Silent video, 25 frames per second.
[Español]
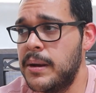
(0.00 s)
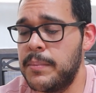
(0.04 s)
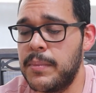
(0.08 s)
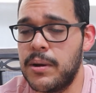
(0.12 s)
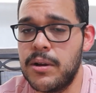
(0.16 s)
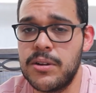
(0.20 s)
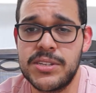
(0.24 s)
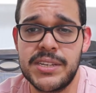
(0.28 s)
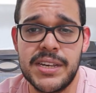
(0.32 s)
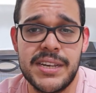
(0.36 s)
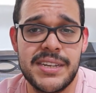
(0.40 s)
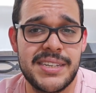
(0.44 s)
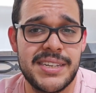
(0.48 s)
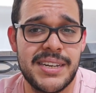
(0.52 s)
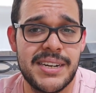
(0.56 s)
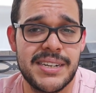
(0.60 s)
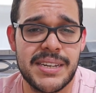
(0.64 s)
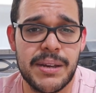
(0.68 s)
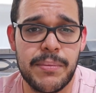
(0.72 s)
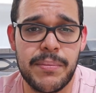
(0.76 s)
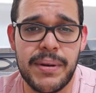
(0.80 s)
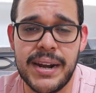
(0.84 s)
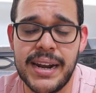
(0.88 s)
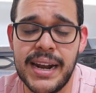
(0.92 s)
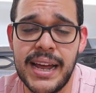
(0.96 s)
vamos a decir
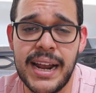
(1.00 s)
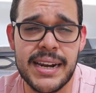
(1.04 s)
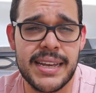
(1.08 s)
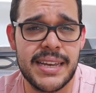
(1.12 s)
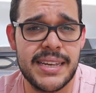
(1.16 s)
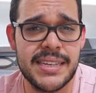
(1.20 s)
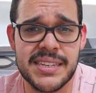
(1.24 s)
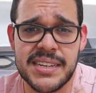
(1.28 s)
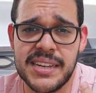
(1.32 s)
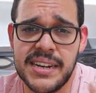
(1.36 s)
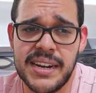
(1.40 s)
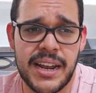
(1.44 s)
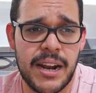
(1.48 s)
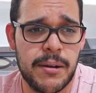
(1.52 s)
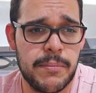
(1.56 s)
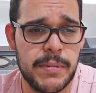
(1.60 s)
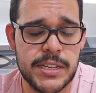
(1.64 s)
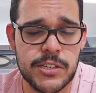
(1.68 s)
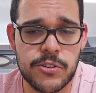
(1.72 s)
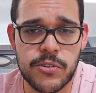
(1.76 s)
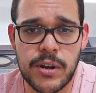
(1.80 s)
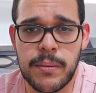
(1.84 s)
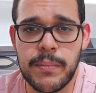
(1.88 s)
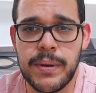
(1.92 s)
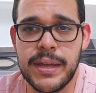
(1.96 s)
semanal, quincenal,
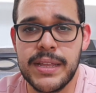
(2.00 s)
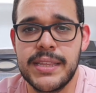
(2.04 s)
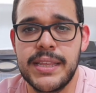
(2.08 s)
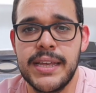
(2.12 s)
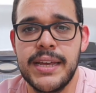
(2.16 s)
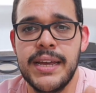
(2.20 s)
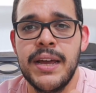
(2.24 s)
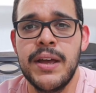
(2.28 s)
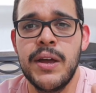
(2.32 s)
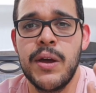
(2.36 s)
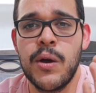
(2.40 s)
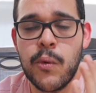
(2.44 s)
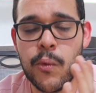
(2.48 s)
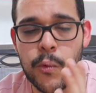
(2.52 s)
mensualmente,